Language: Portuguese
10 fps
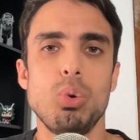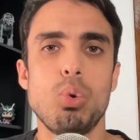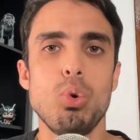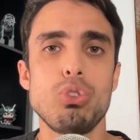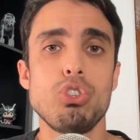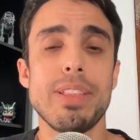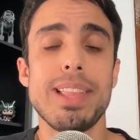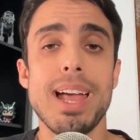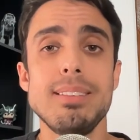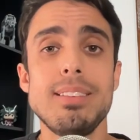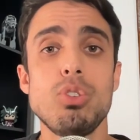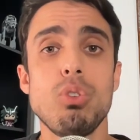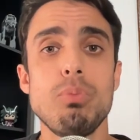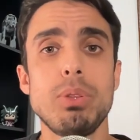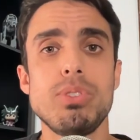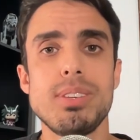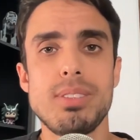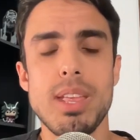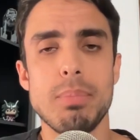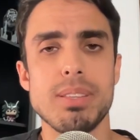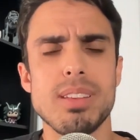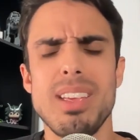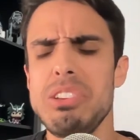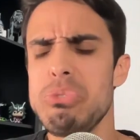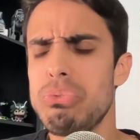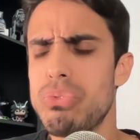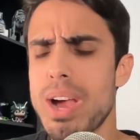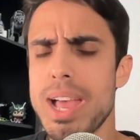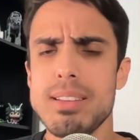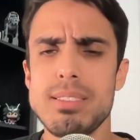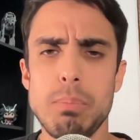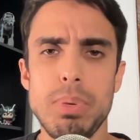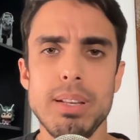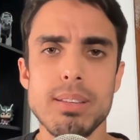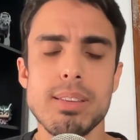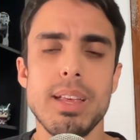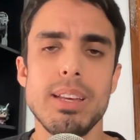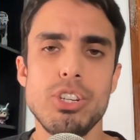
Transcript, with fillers: no curso de análise e desenvolvimento de sistemas em várias disciplinas